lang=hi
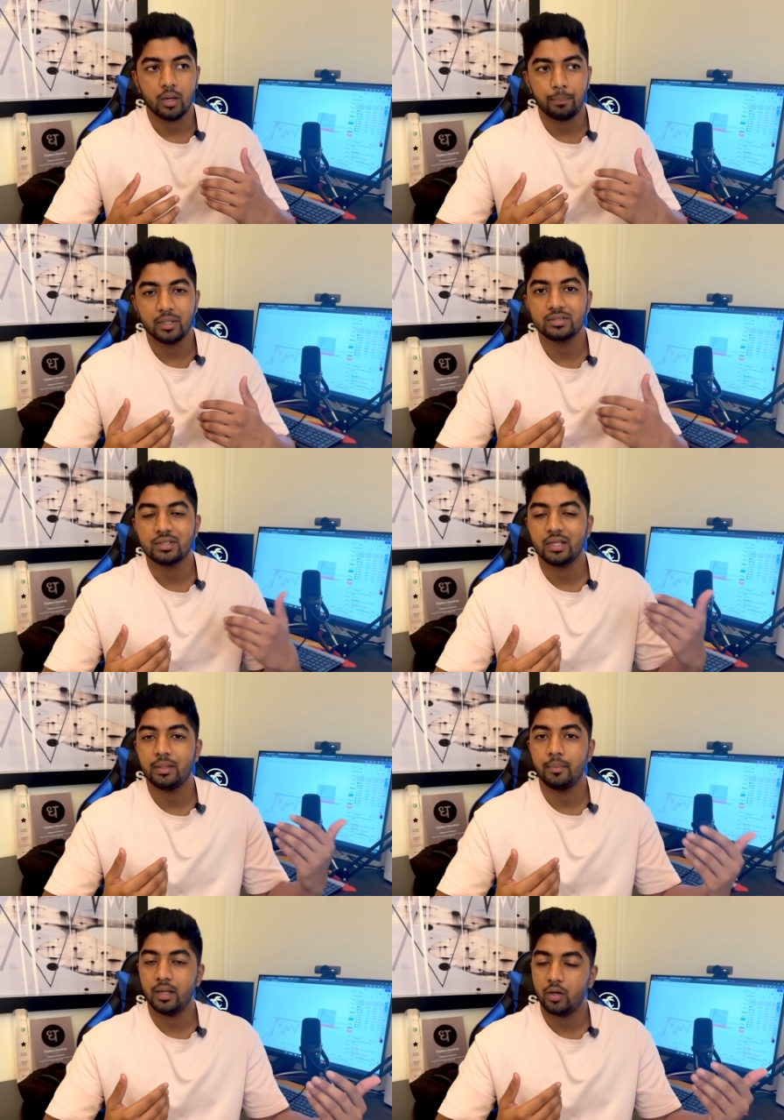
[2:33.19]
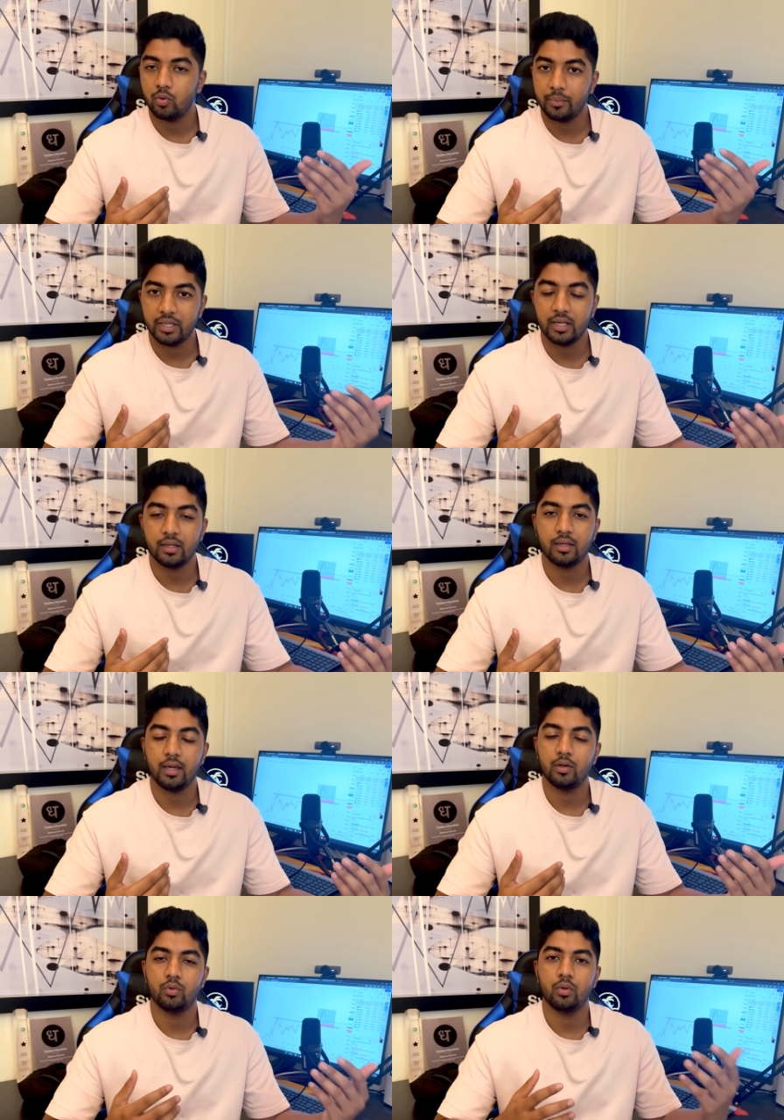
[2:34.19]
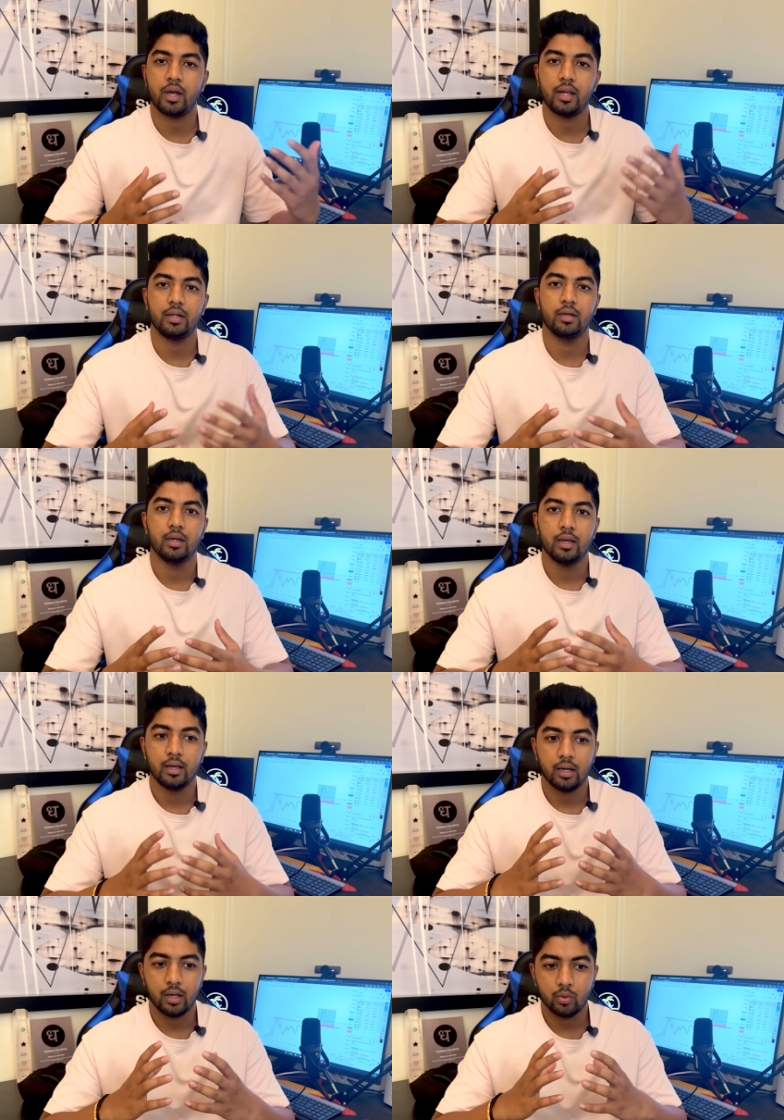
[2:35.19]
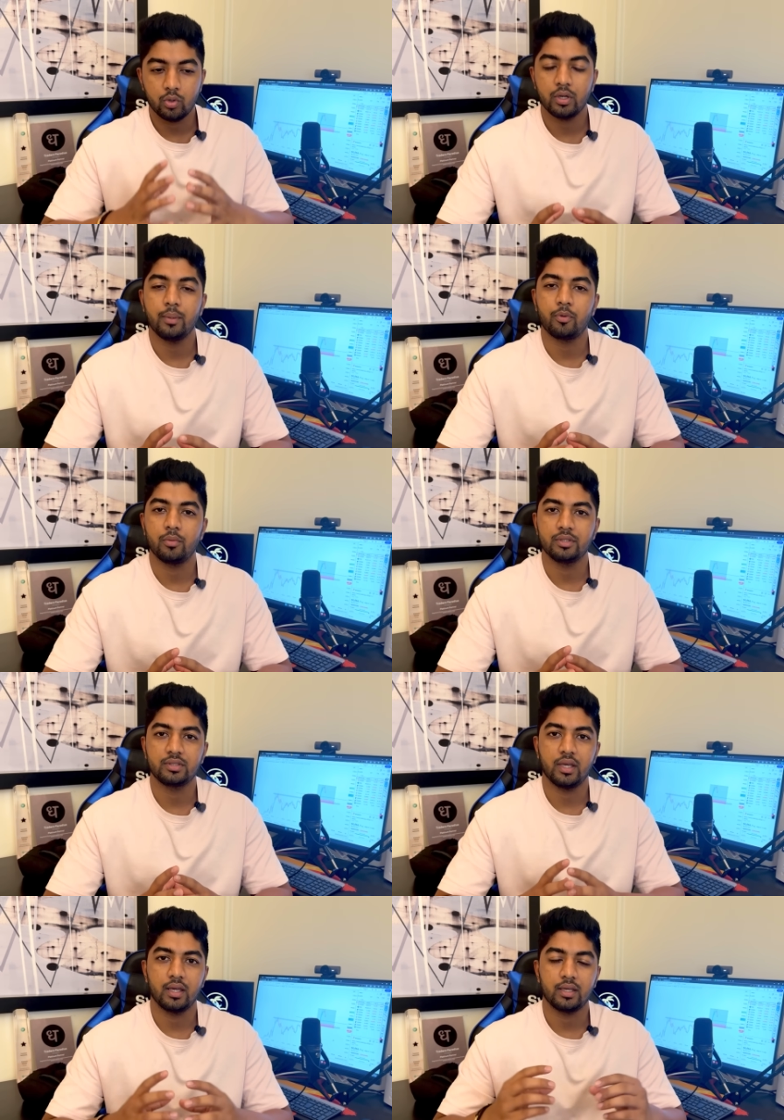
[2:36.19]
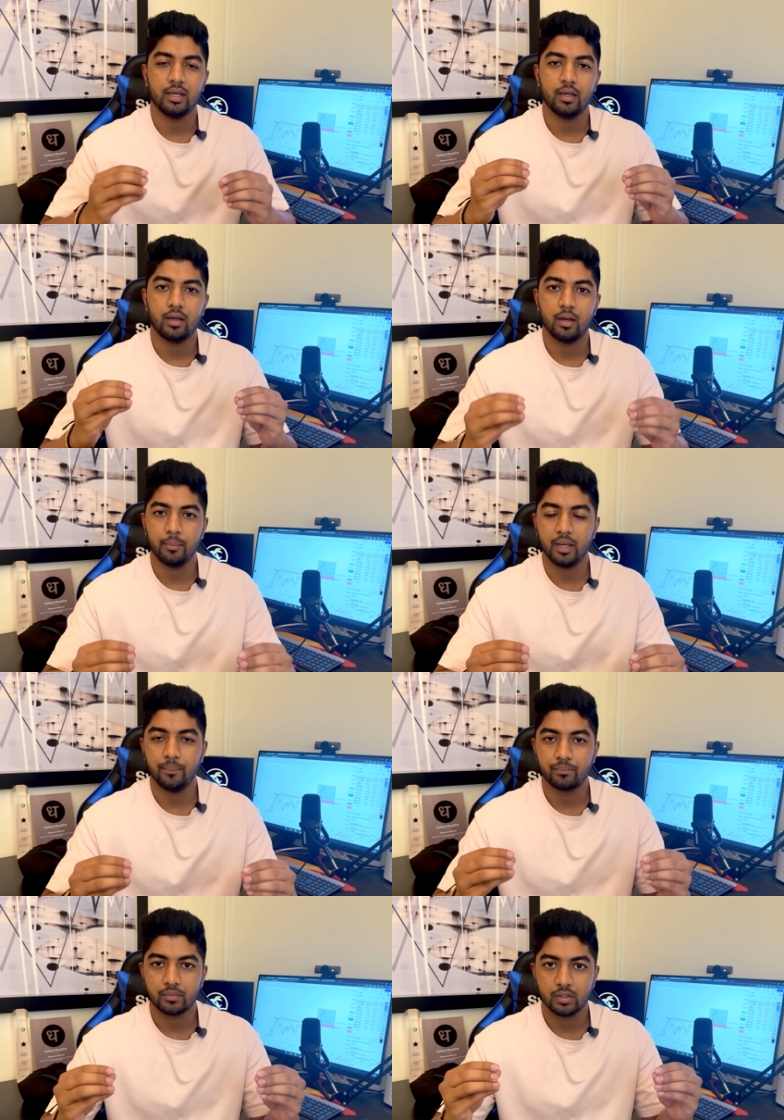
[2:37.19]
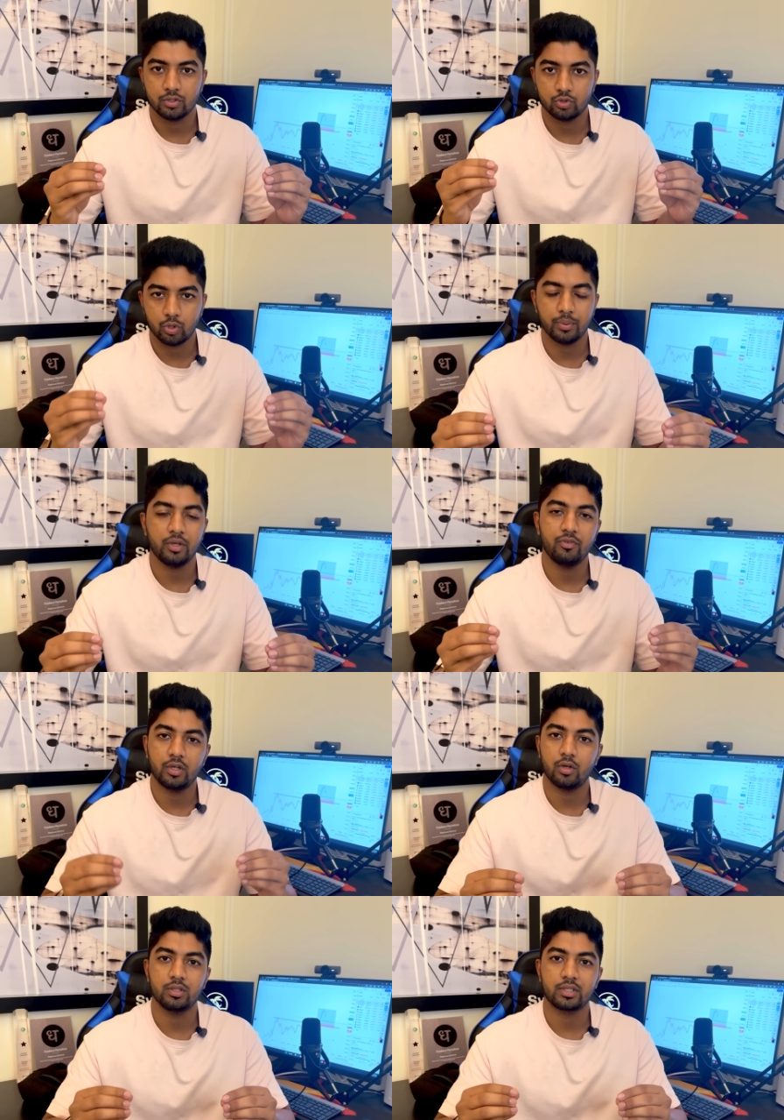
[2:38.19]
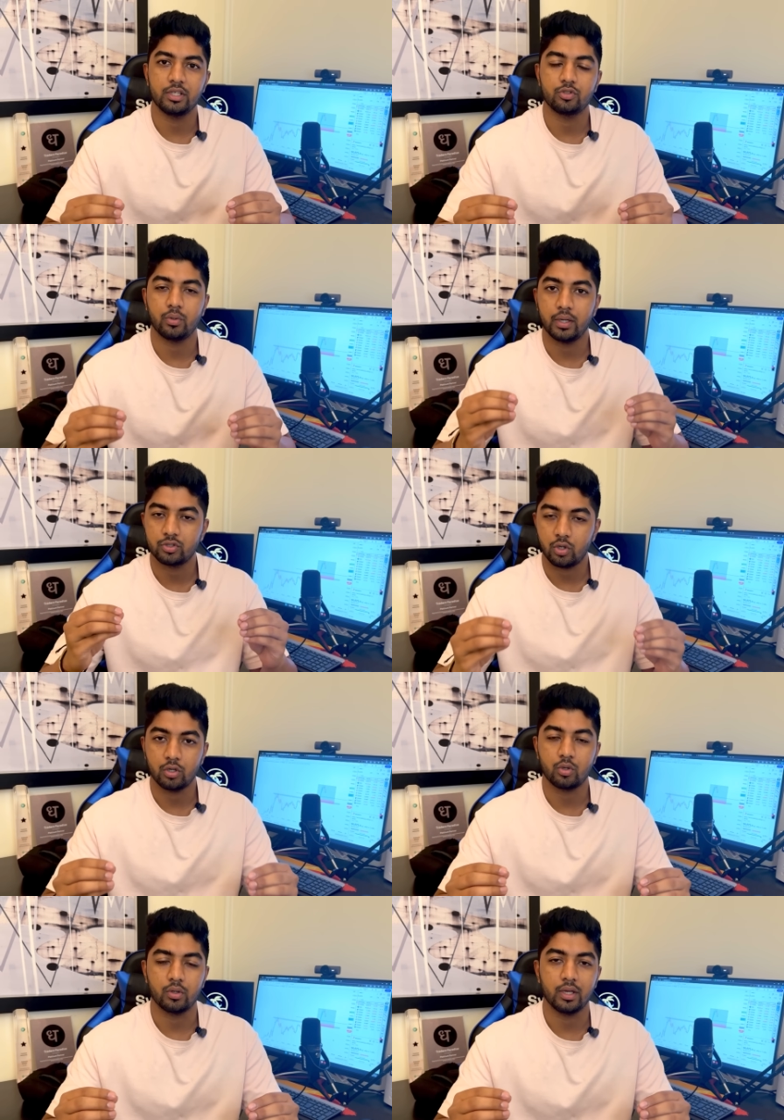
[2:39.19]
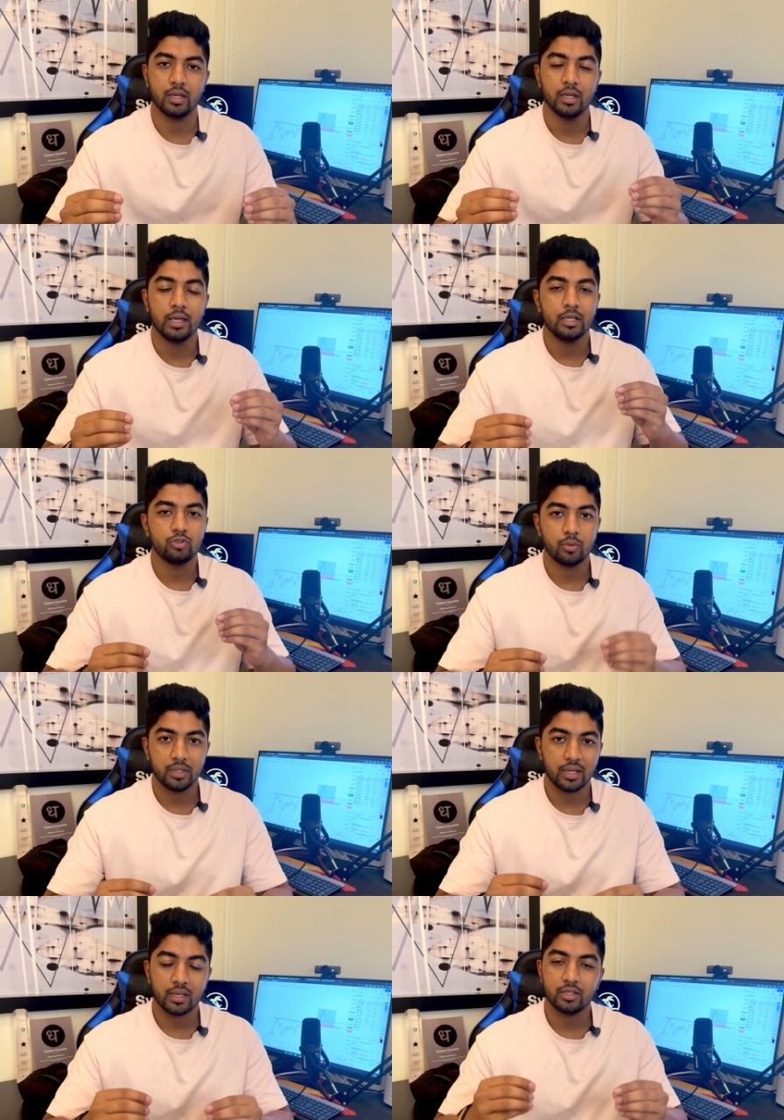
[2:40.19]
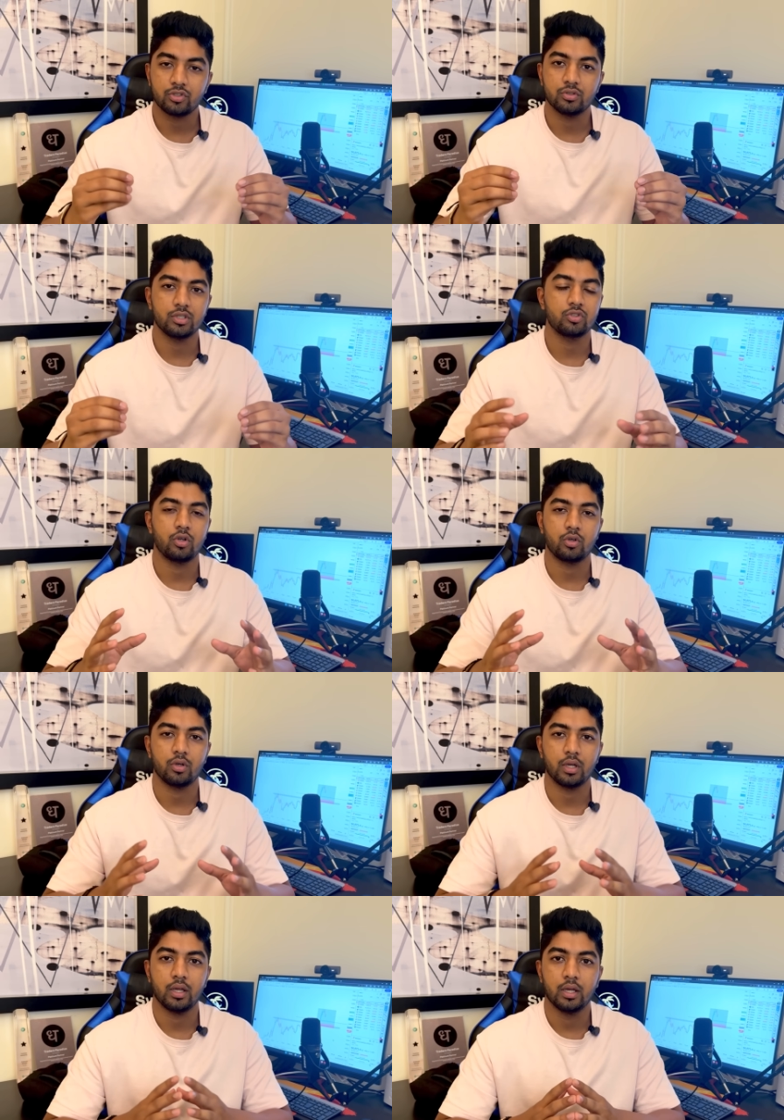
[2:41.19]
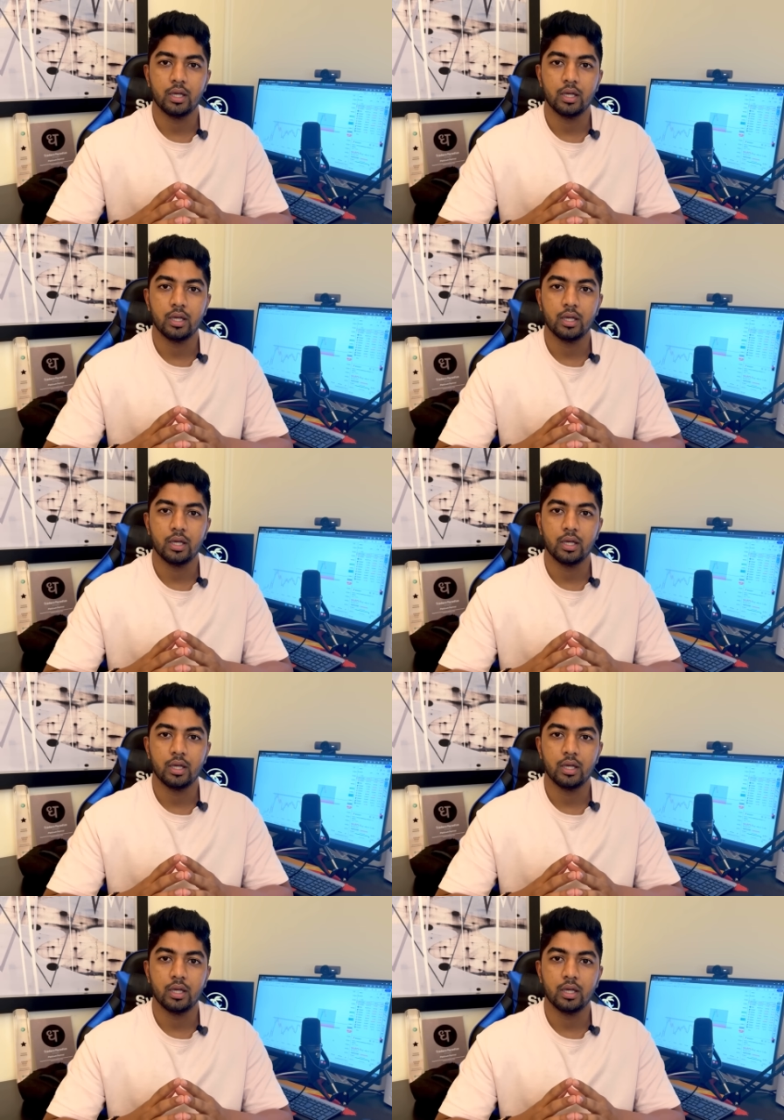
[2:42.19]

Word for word: पर्सनली मिला हूँ मीटिंग किया हूँ एंड उन्होंने प्रॉमिस किया कि हमें जो भी विड्रॉल्स के इशू है सॉर्ट होंगे जो भी टेक इश्यूज है सॉर्ट होंगे